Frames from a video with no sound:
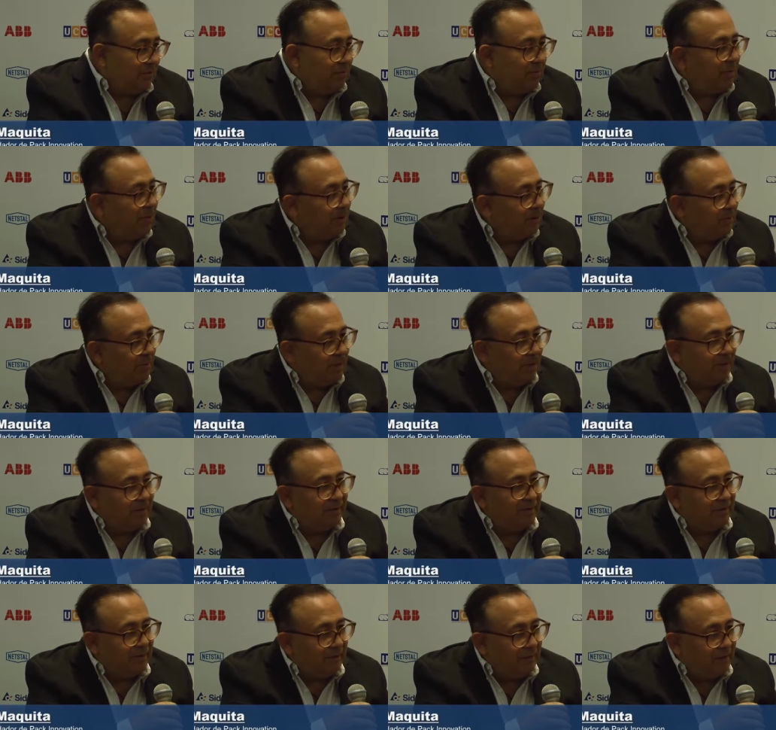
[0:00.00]

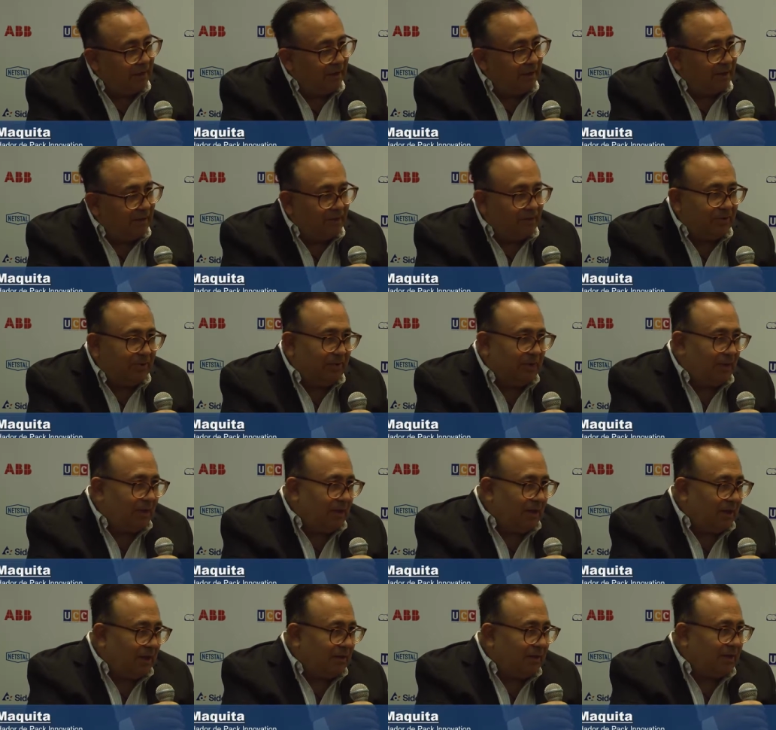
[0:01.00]
formas, tamaños,
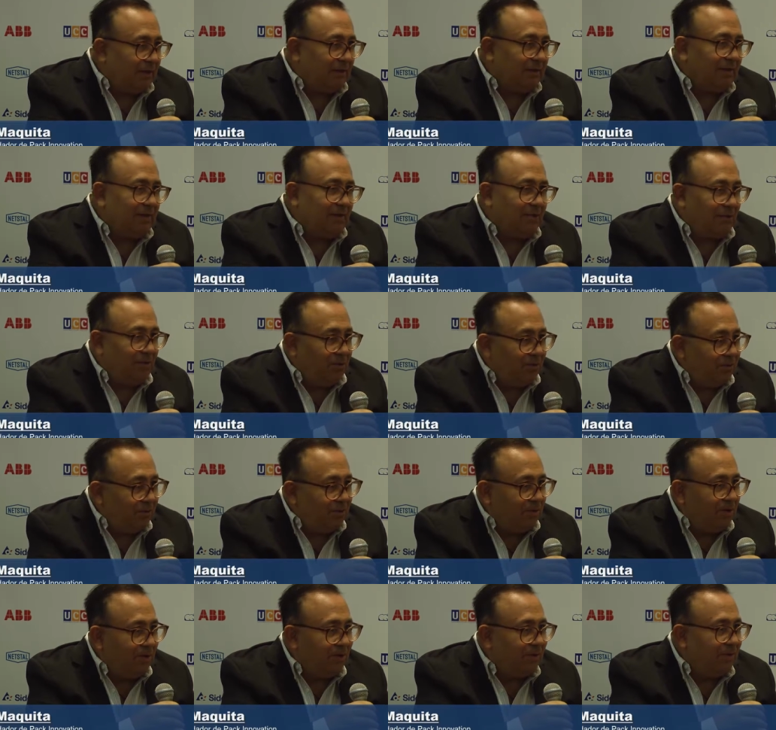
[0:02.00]
etiquetas,
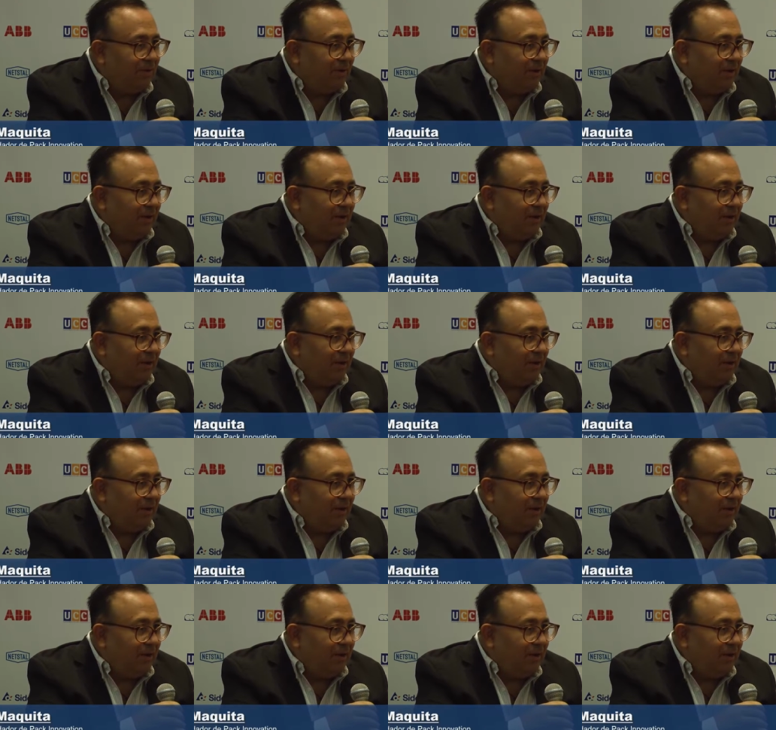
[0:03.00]
colores,